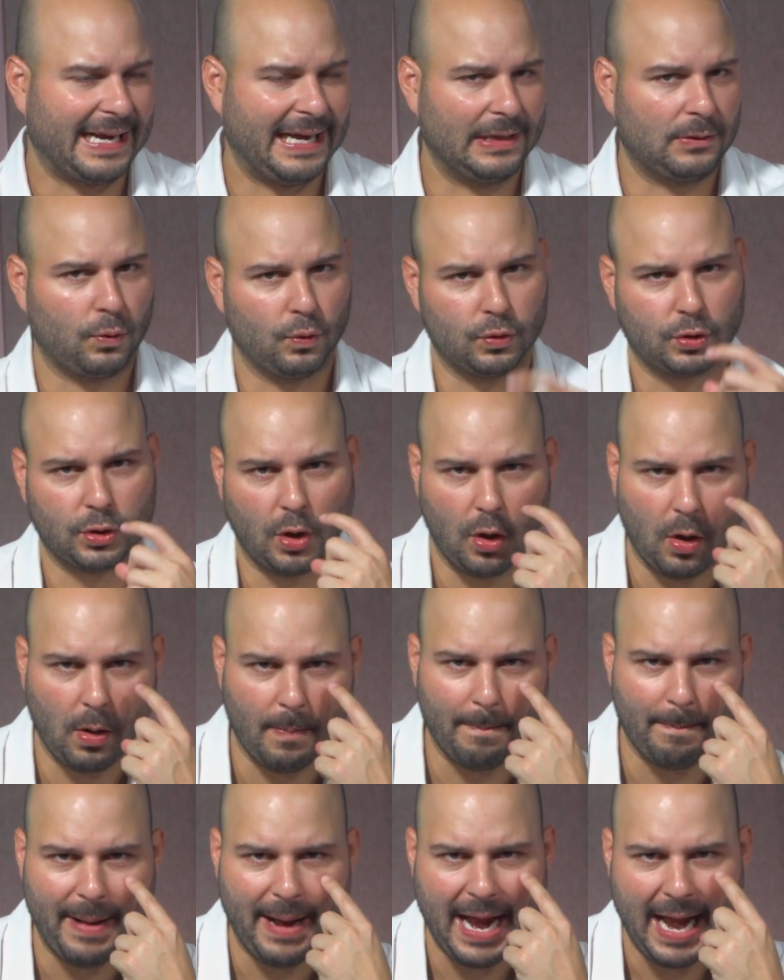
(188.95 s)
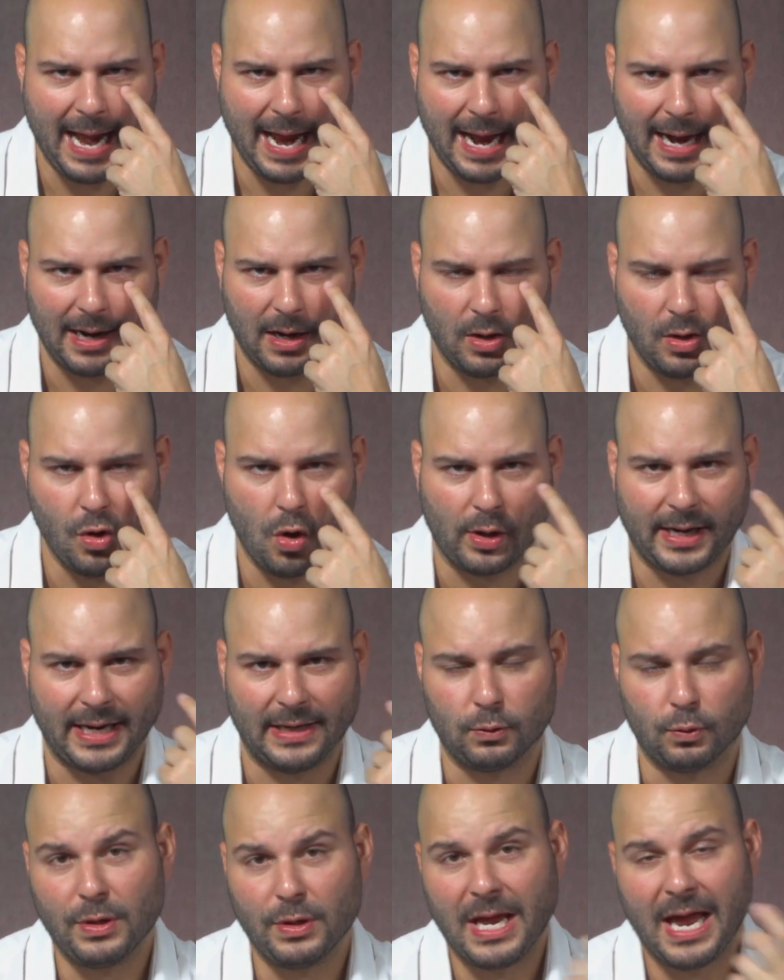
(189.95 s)
que tus ojos vean lo que
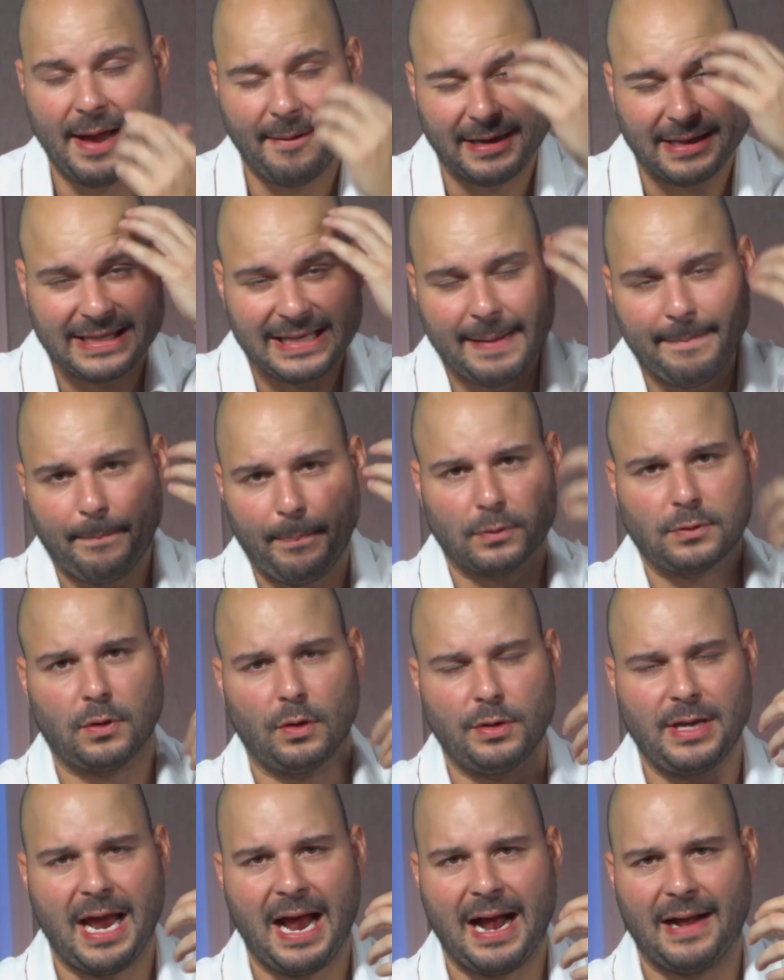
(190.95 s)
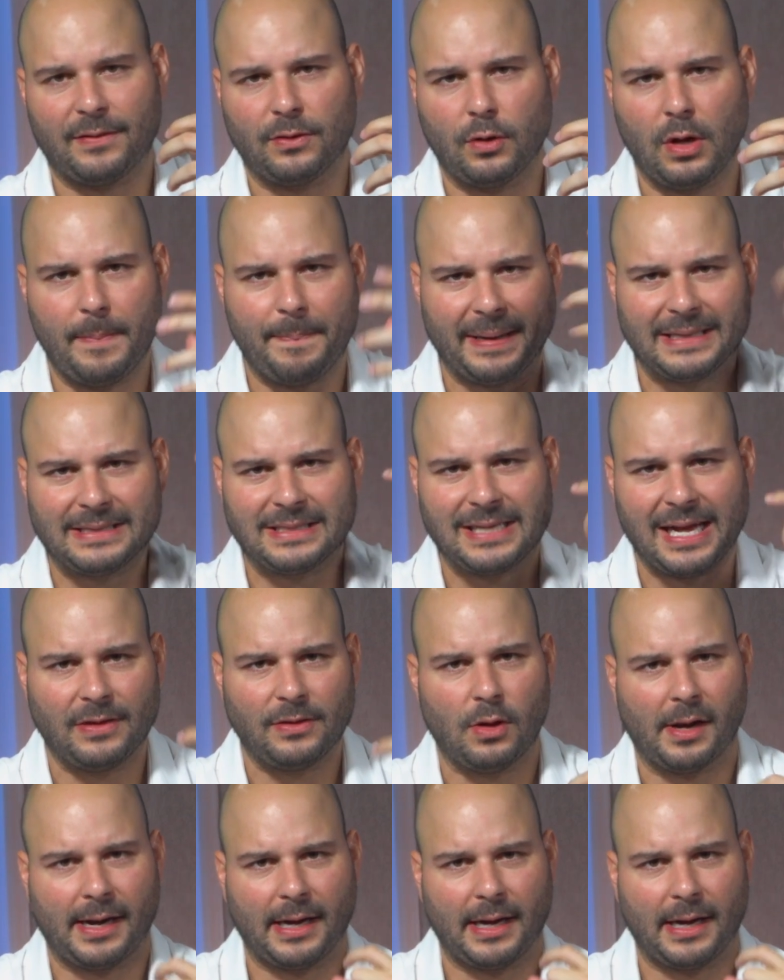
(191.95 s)
tú llevas tiempo soñando y pensando,